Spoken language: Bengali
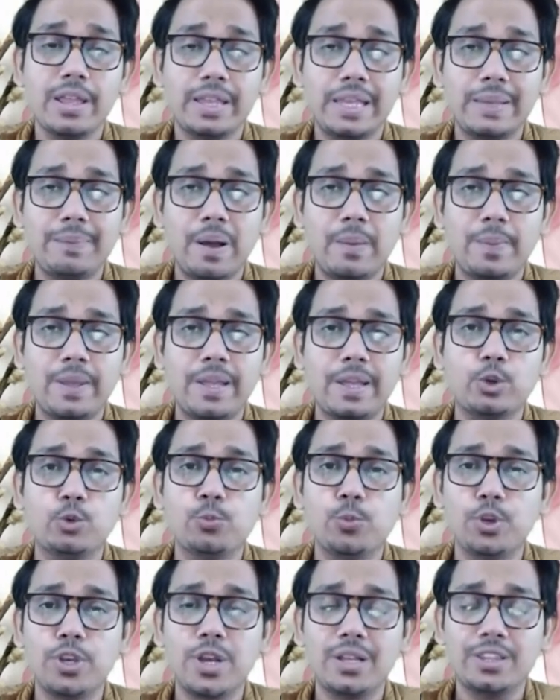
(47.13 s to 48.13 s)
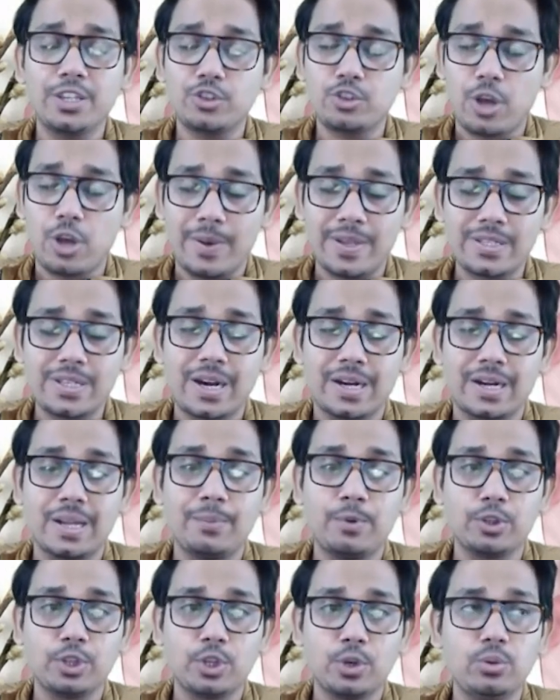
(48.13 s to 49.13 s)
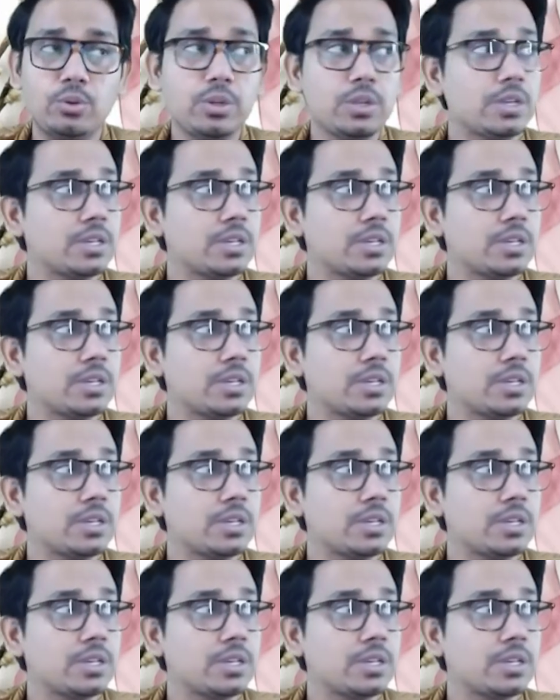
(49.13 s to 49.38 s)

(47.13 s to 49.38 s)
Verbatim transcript: কিভাবে উপজাতি সমাজ কাঠামোতেও